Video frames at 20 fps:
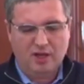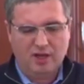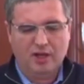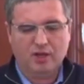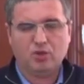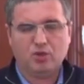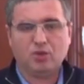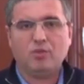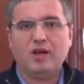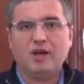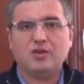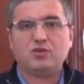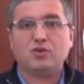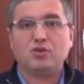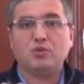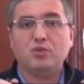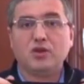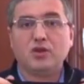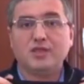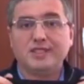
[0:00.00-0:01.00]
Эту
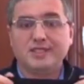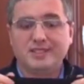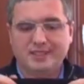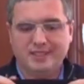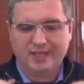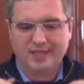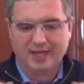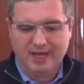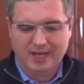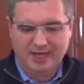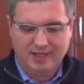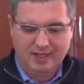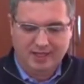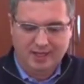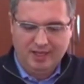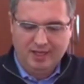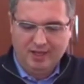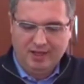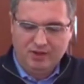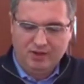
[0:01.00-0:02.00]
маску можно стирать.
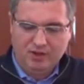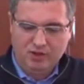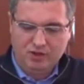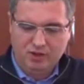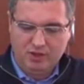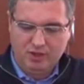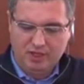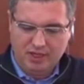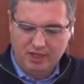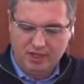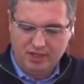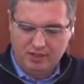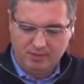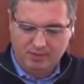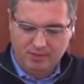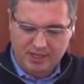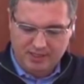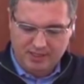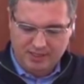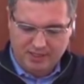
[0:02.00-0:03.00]
Значит, эти
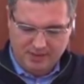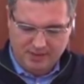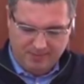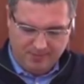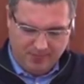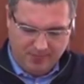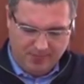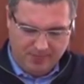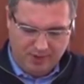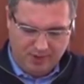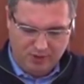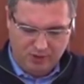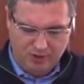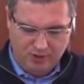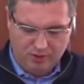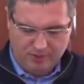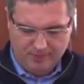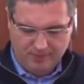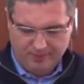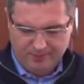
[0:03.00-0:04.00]
маски,
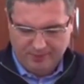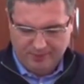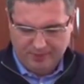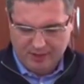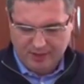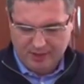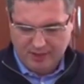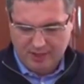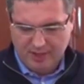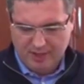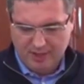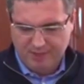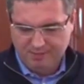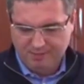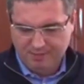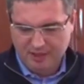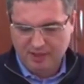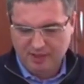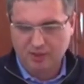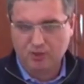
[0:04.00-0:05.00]
значит, э,
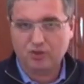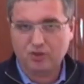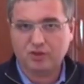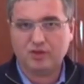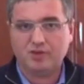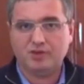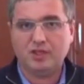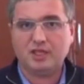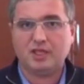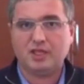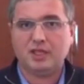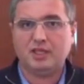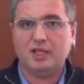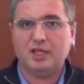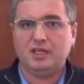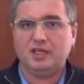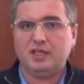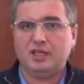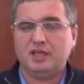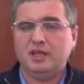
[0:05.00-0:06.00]
продаются в
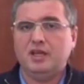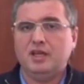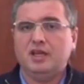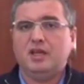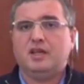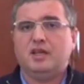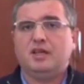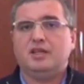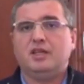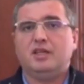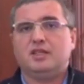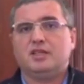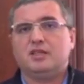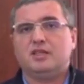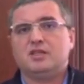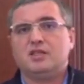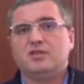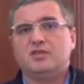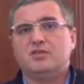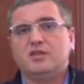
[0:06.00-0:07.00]
интернете
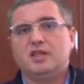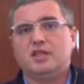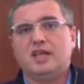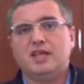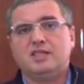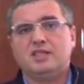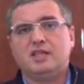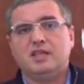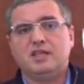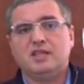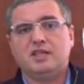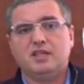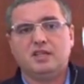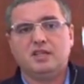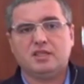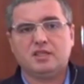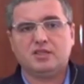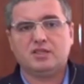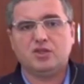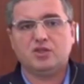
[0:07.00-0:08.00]
где-то за 12,
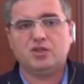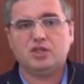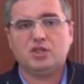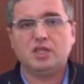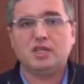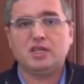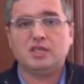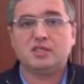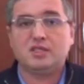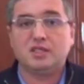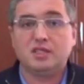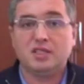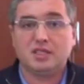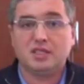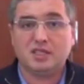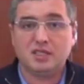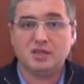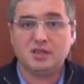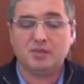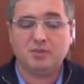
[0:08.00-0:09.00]
где-то за 14,
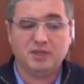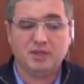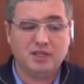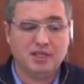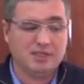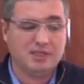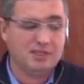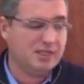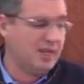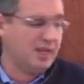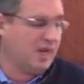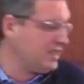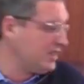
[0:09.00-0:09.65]
где-то за 15.